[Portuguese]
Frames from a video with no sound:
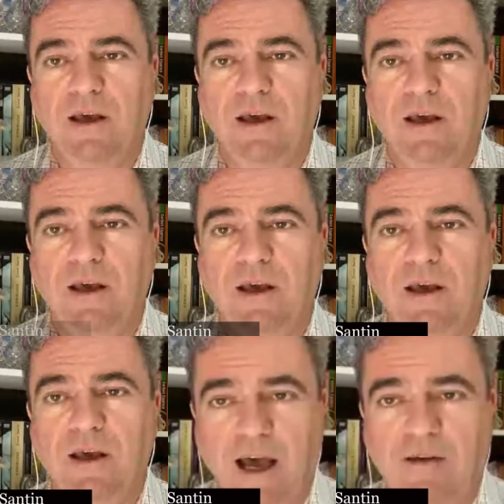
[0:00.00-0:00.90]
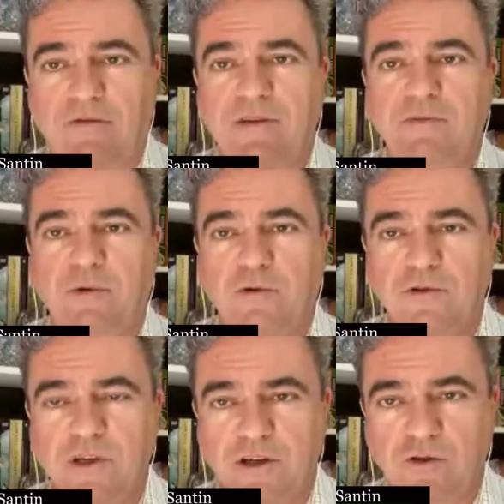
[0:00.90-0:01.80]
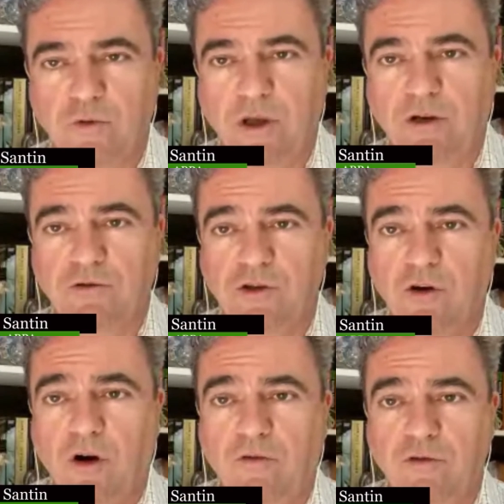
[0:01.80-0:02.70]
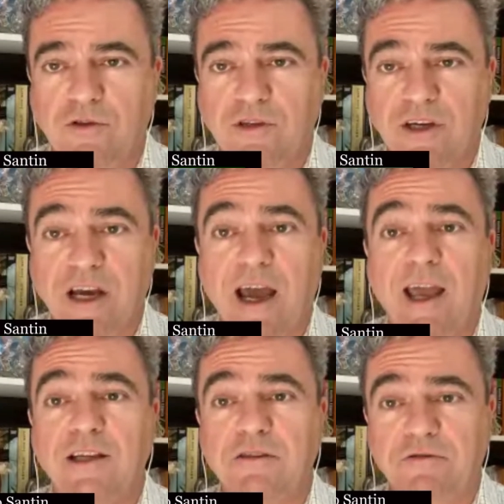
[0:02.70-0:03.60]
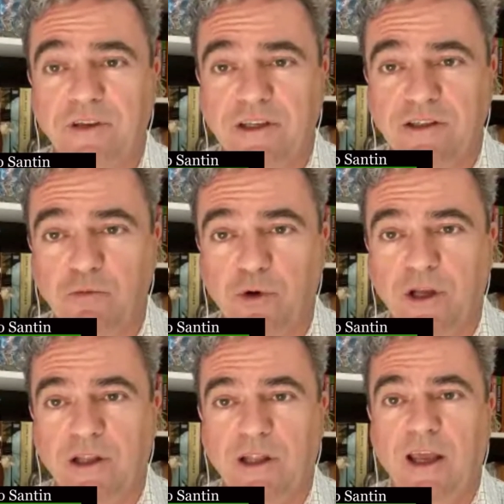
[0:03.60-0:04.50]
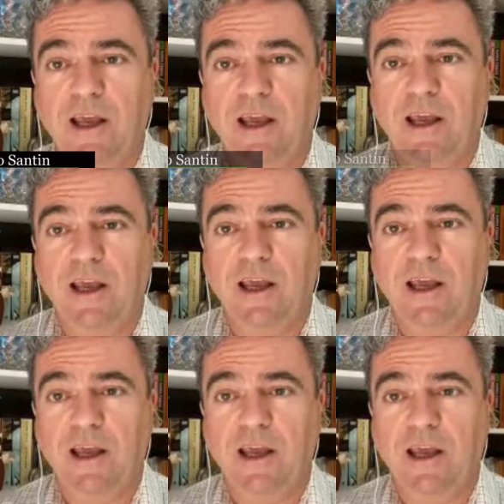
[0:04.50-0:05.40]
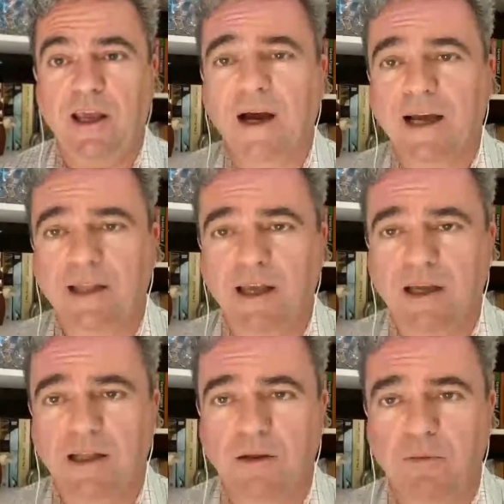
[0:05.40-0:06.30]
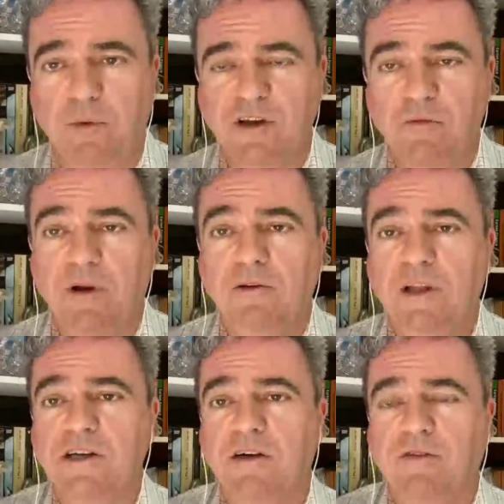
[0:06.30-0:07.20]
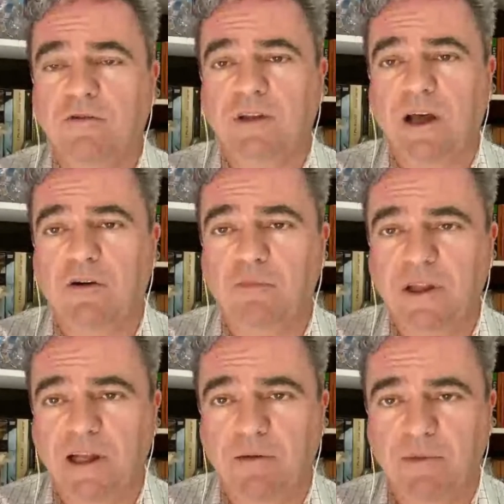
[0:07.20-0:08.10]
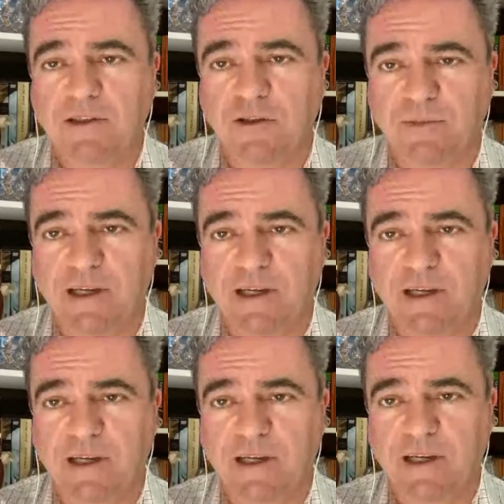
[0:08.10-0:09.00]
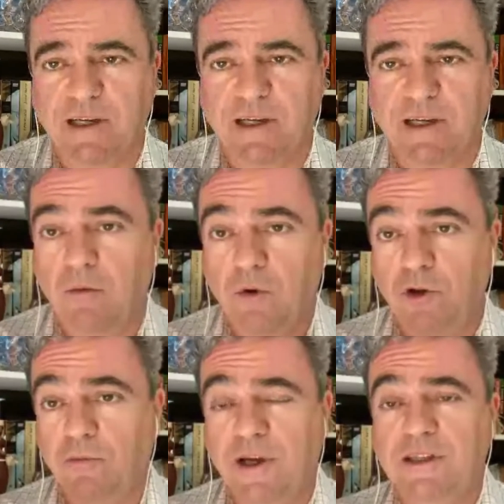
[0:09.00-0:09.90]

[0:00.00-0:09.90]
produzir aves, produzir suínos e ovos já é difícil porque tem que ter toda uma cadeia de produção para não deixar faltar comida na mesa dos brasileiros. Muito mais